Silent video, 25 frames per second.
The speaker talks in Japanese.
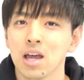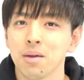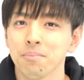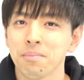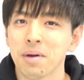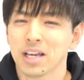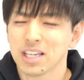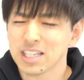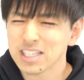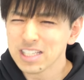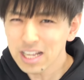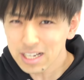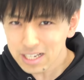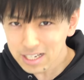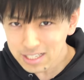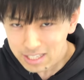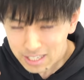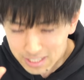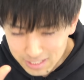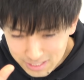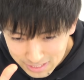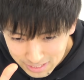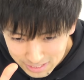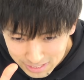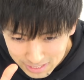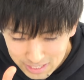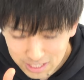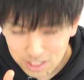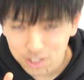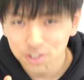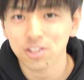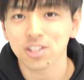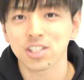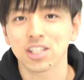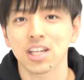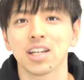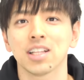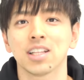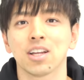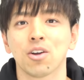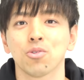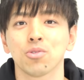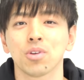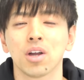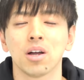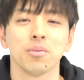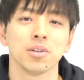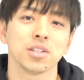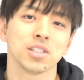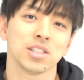まあ田舎だったから許されたこ
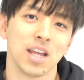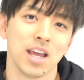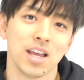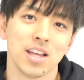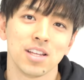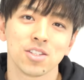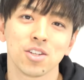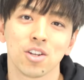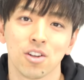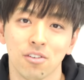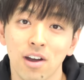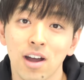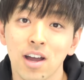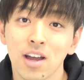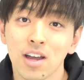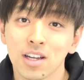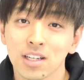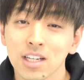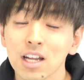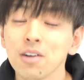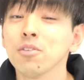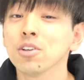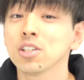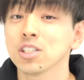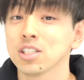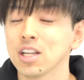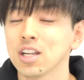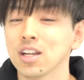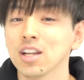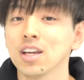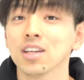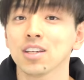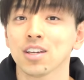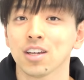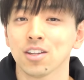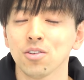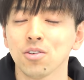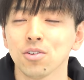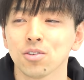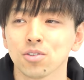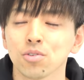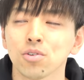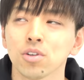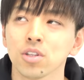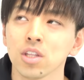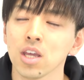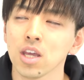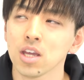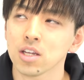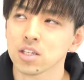とかもしれん、それは。かもしれないけど、
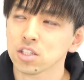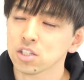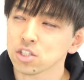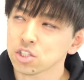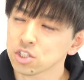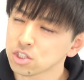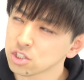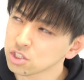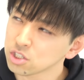それで